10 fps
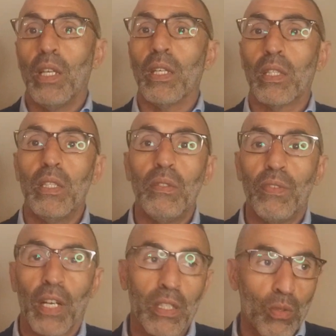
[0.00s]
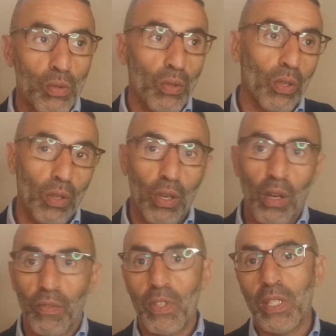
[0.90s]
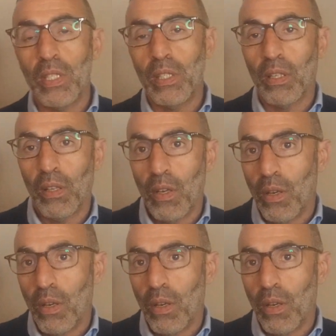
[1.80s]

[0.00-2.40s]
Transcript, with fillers: et qui facturent leurs visites